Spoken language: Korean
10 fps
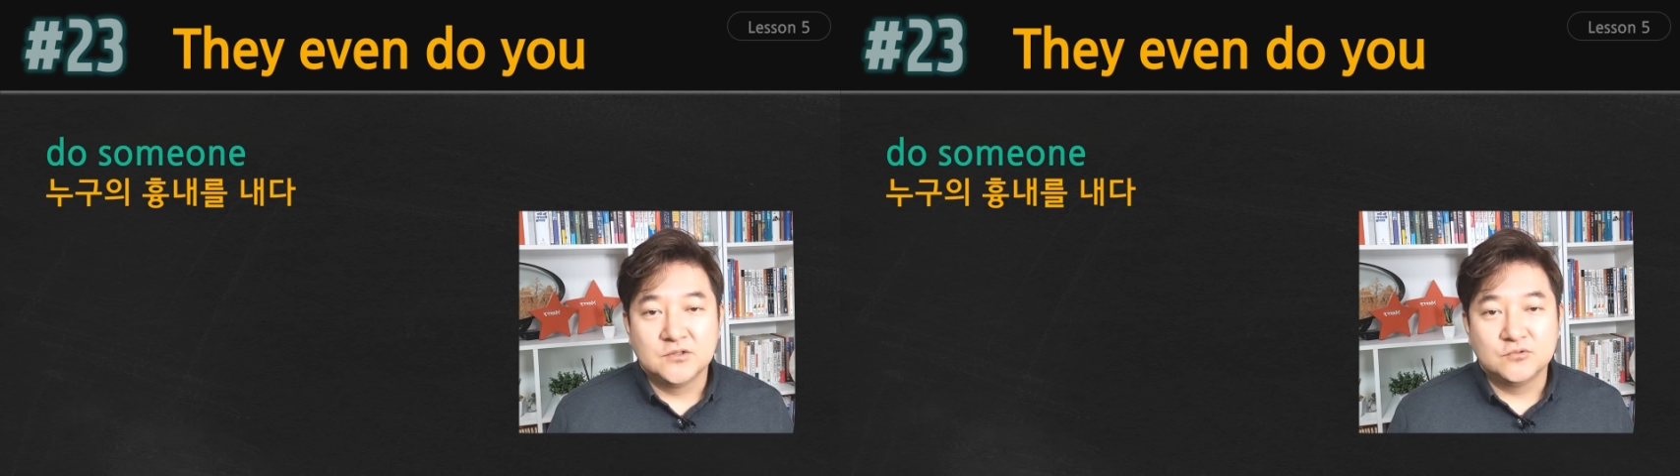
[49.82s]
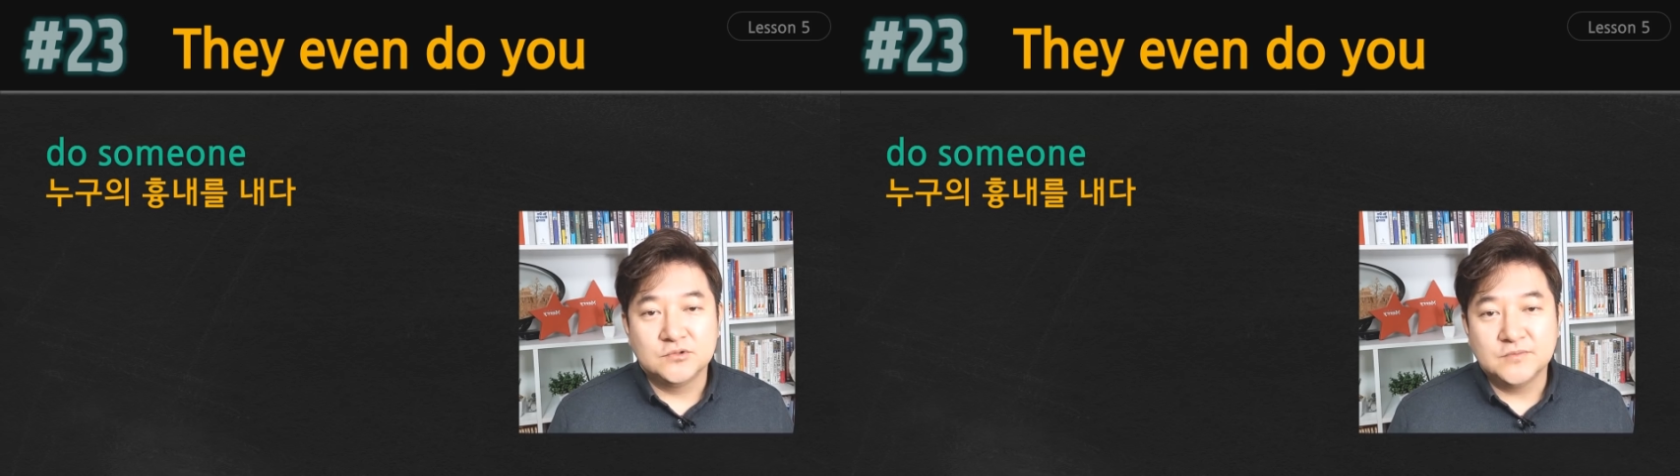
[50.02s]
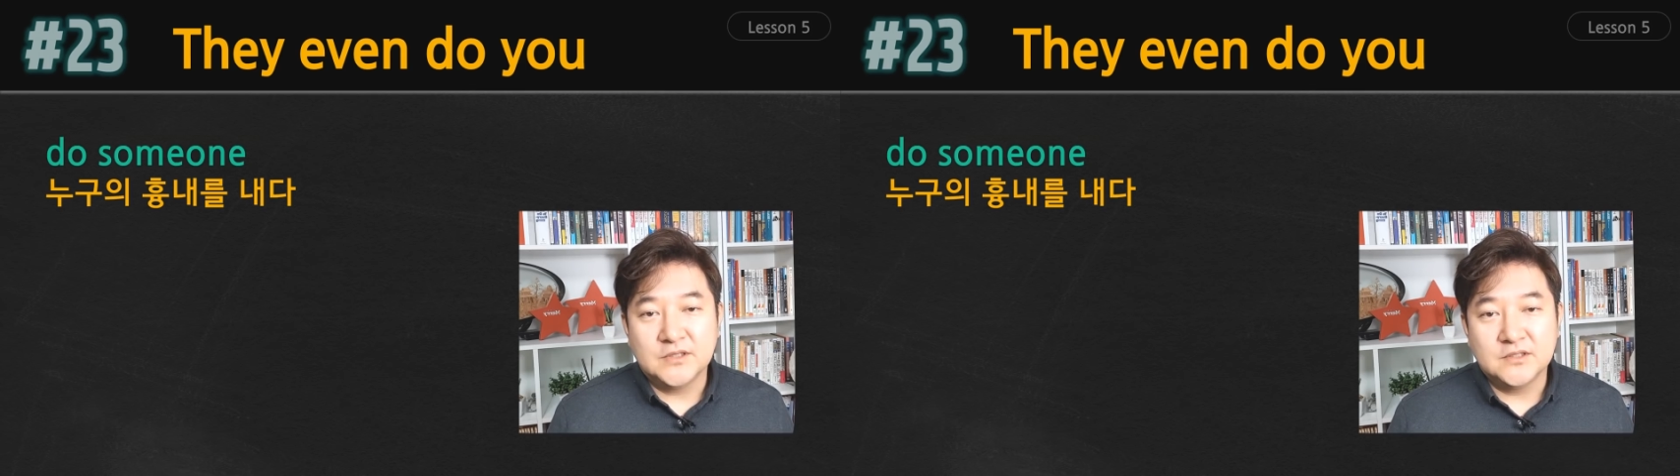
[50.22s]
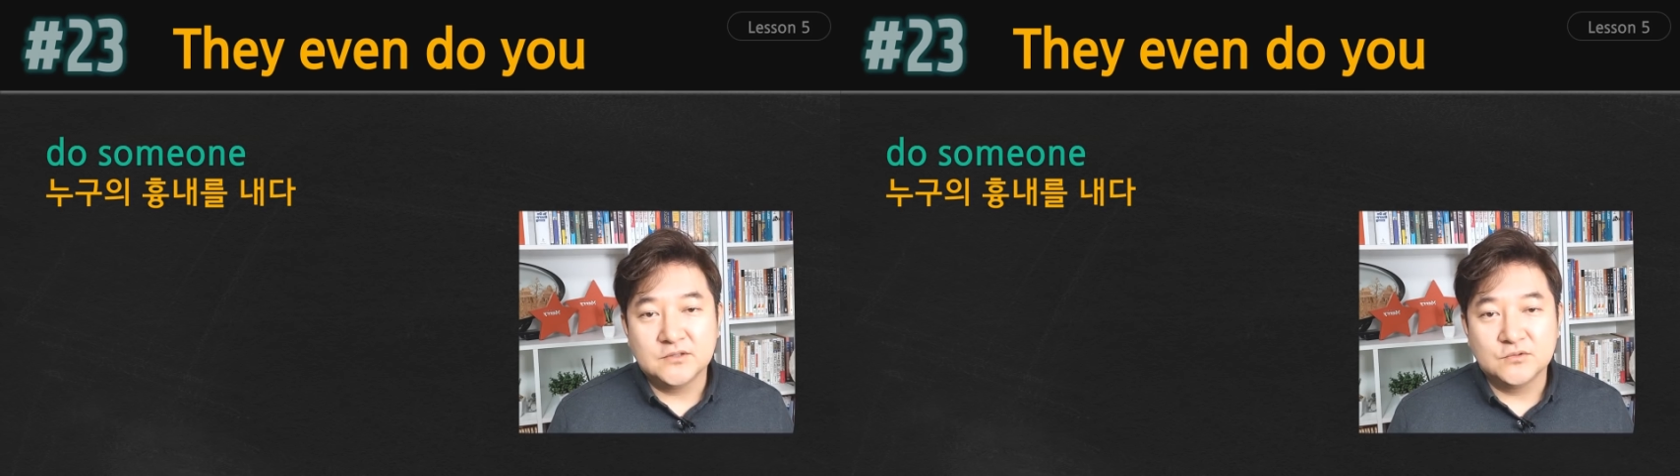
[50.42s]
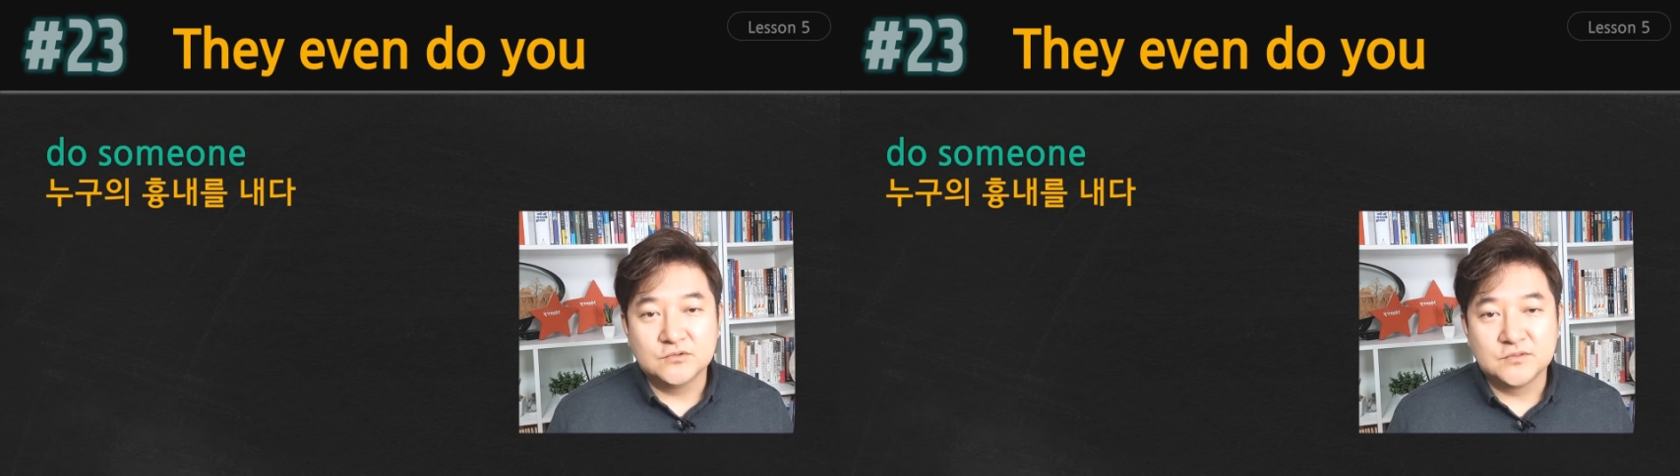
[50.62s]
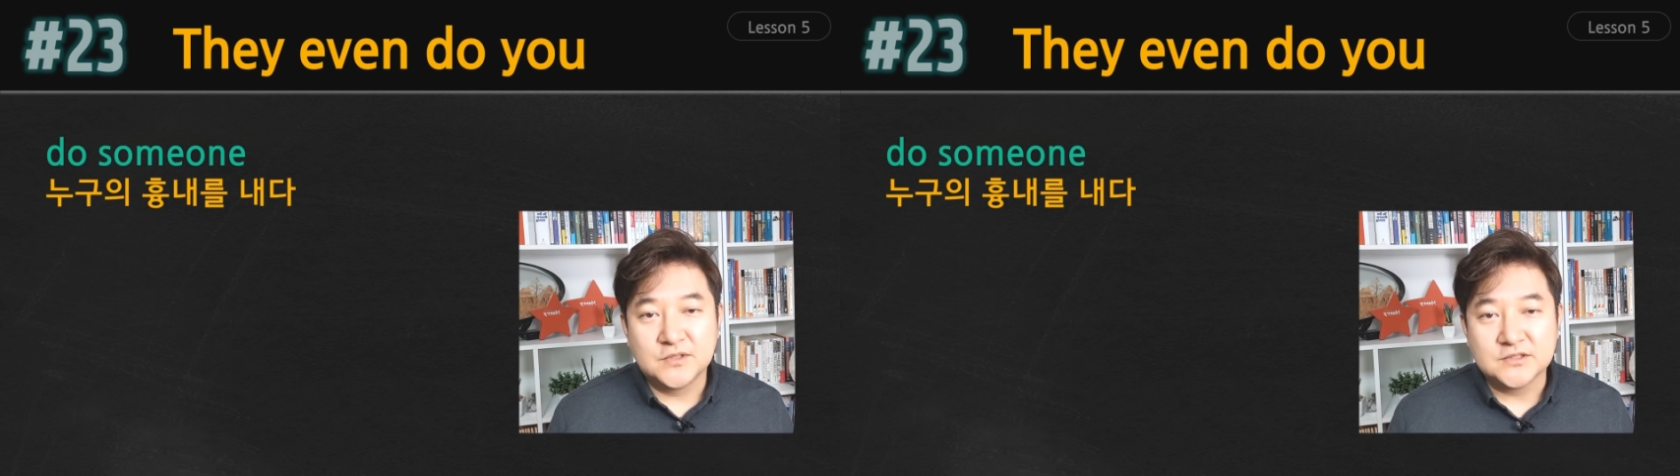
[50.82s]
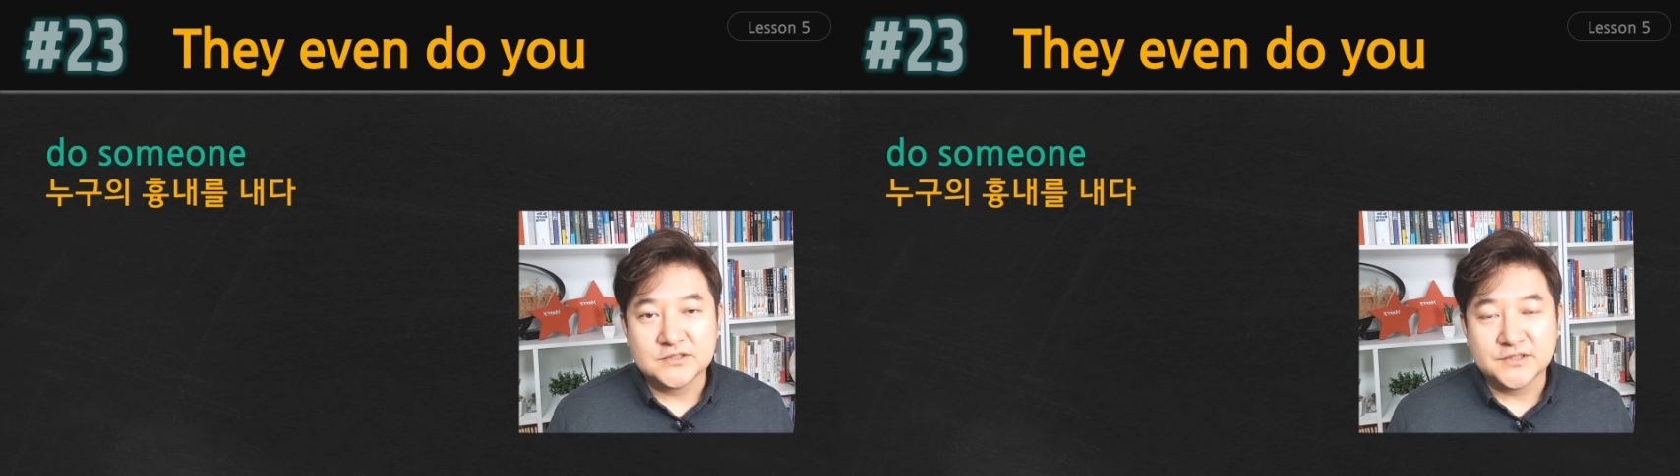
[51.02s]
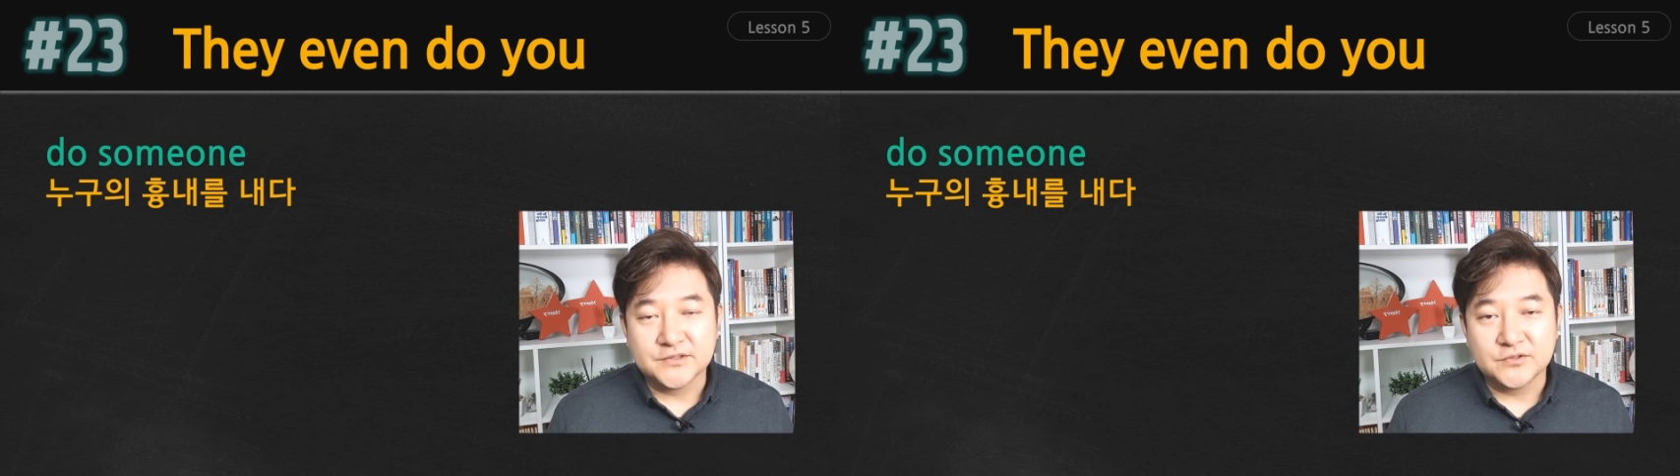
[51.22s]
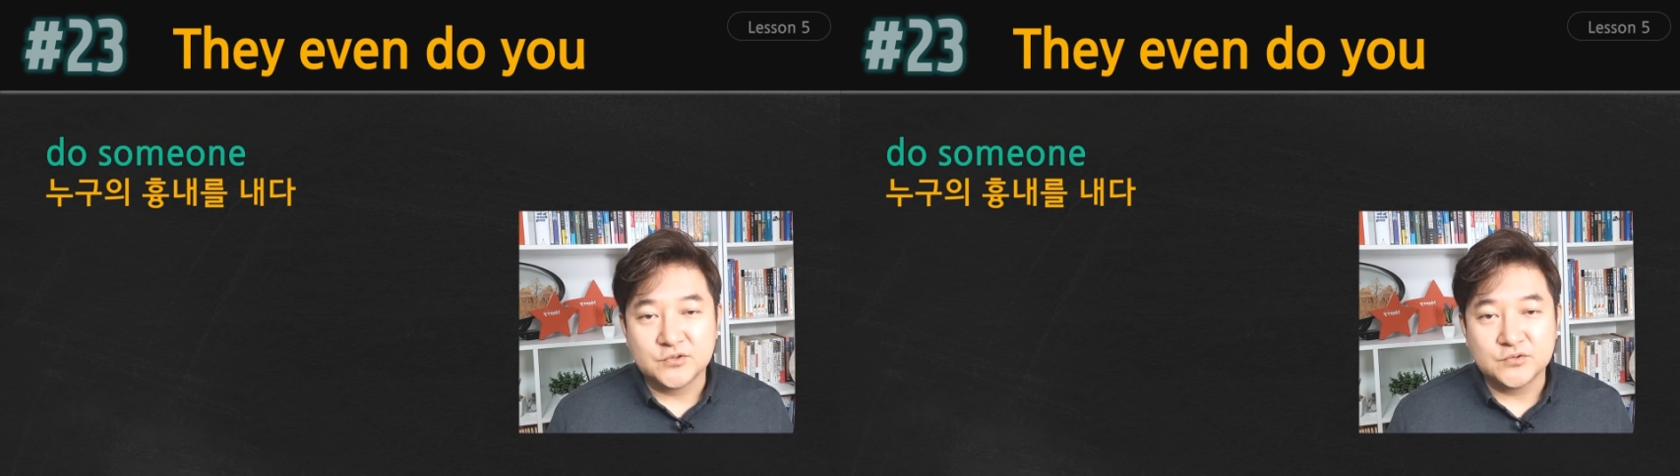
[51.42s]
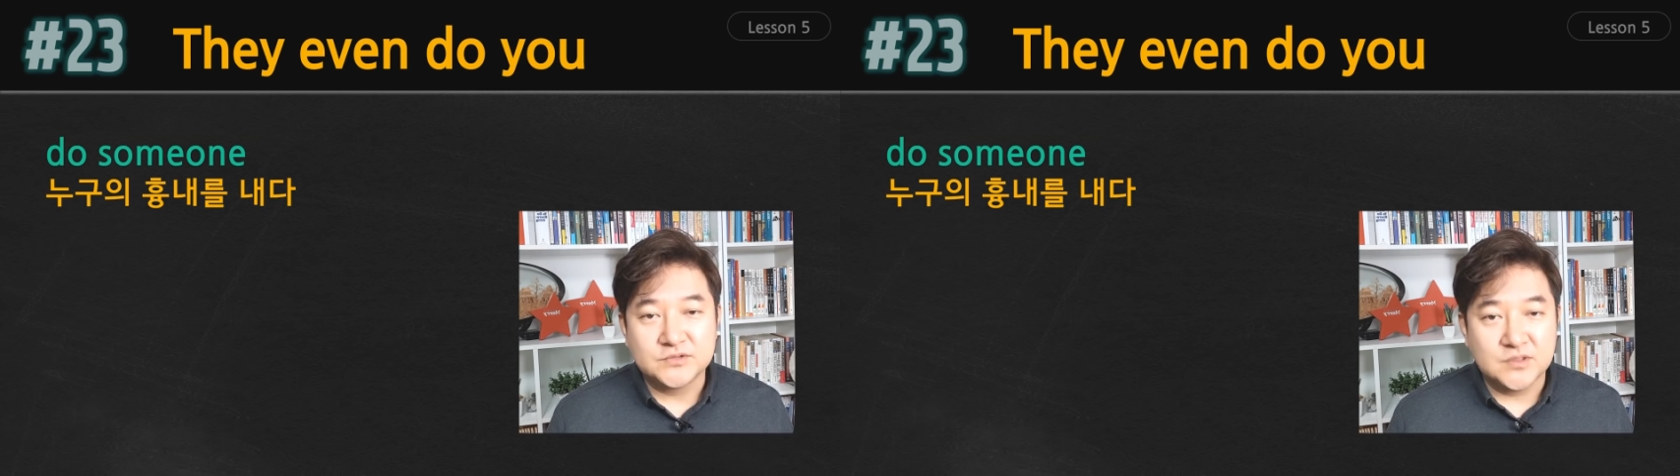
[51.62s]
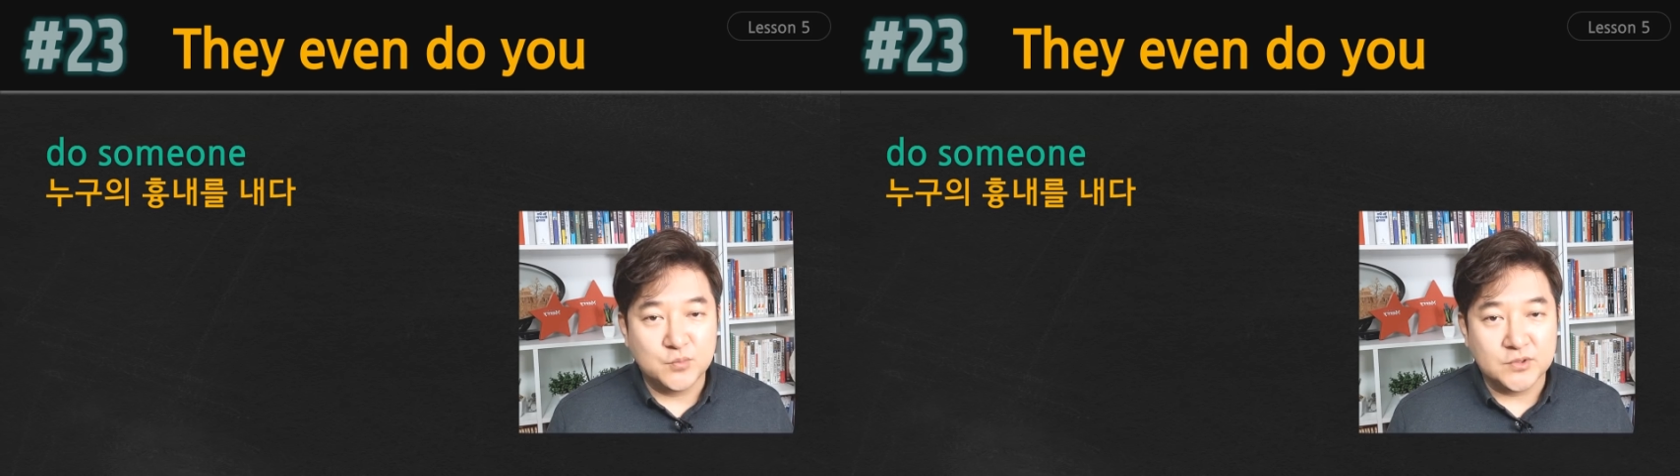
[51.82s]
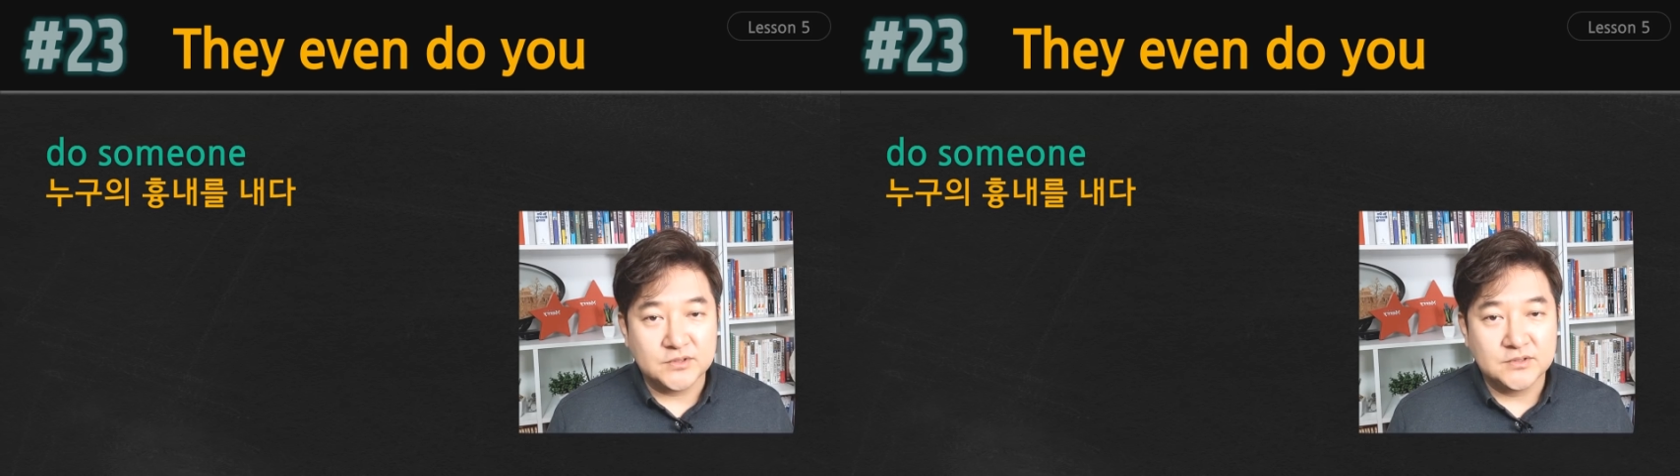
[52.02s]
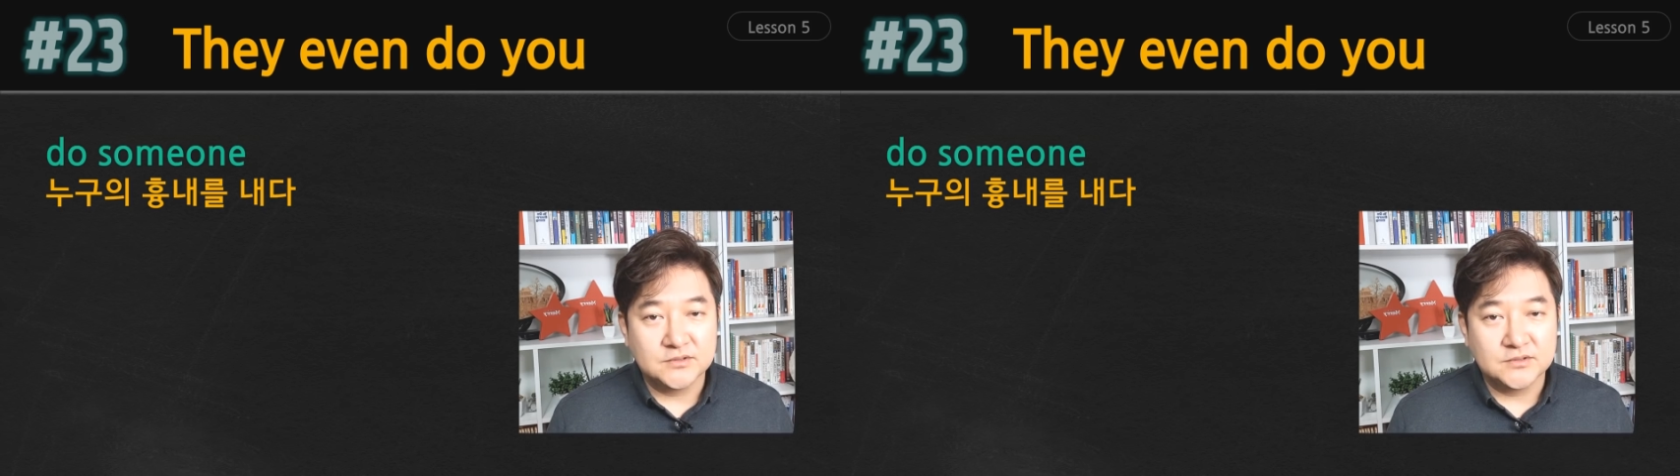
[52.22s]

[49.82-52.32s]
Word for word: 우리말에도 그런 말이 있잖아요. do someone.